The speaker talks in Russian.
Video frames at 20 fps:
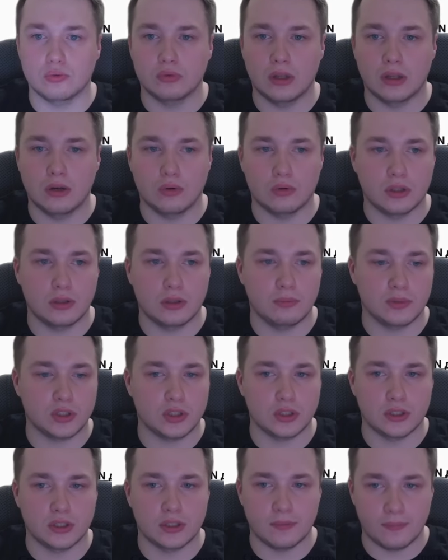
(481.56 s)
удаленной
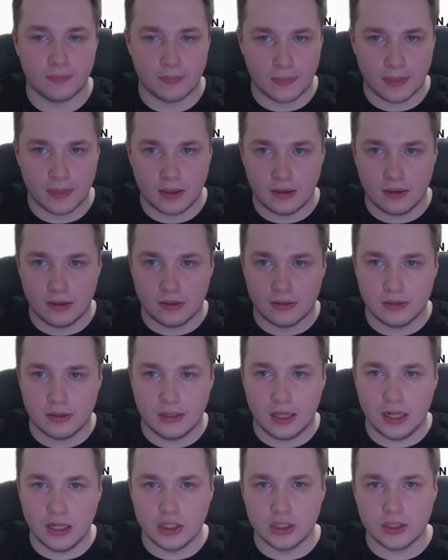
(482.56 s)
машине.
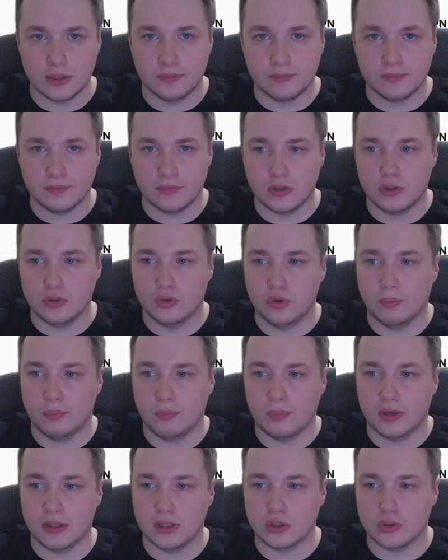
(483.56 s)
Дальше
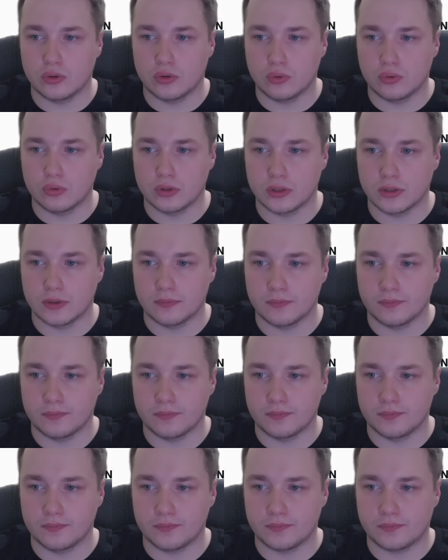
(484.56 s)
идем по инструкции.
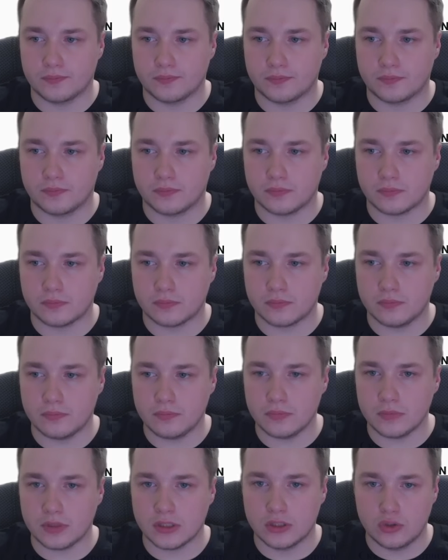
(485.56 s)

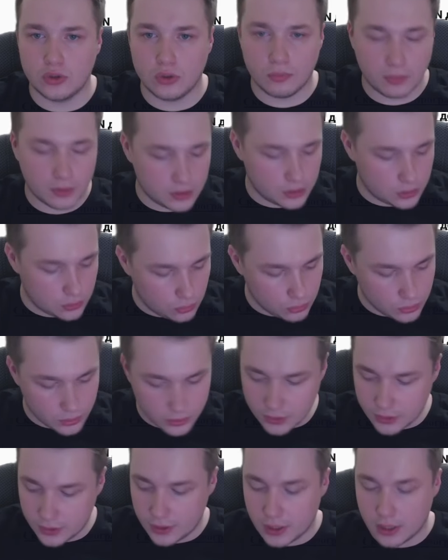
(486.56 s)
Идем по
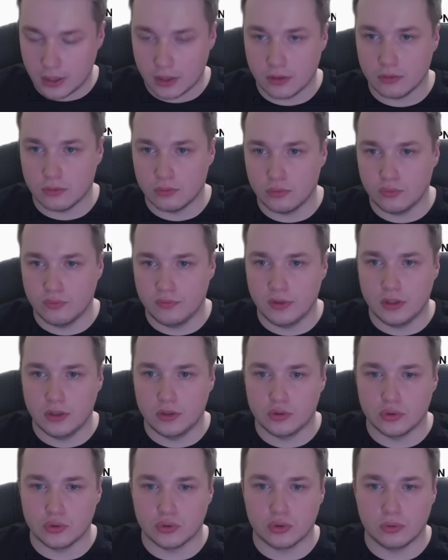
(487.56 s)
инструкции, я
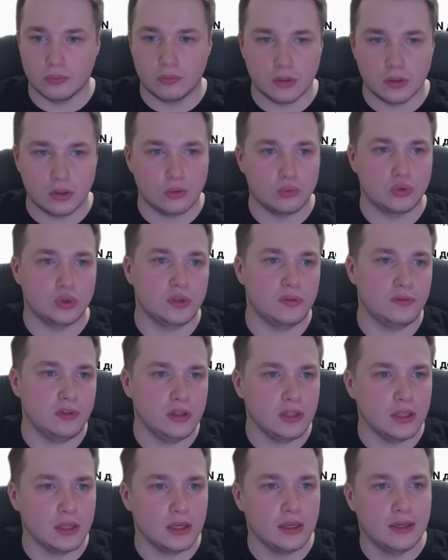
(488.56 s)
увеличу, чтобы было лучше
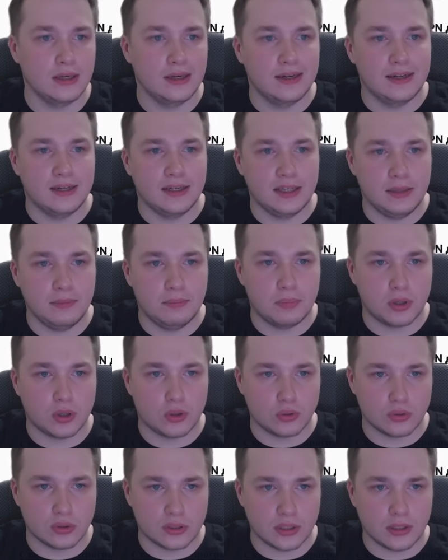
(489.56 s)
видно, и
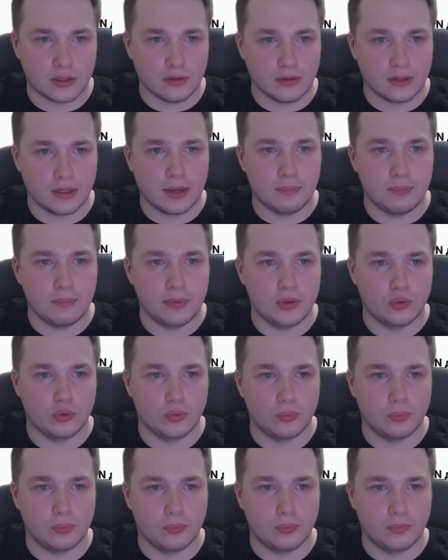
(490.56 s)
просто
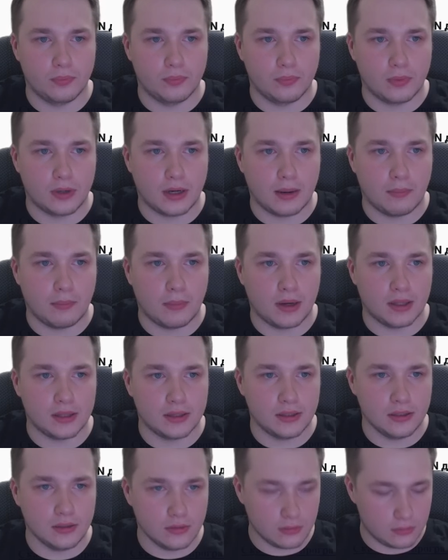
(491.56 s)
копируем
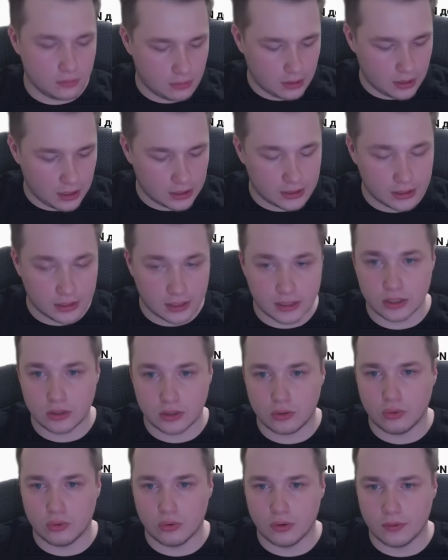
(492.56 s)
команды одна за
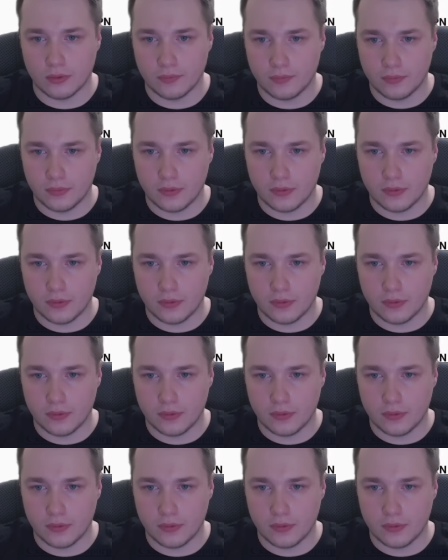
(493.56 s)
другой.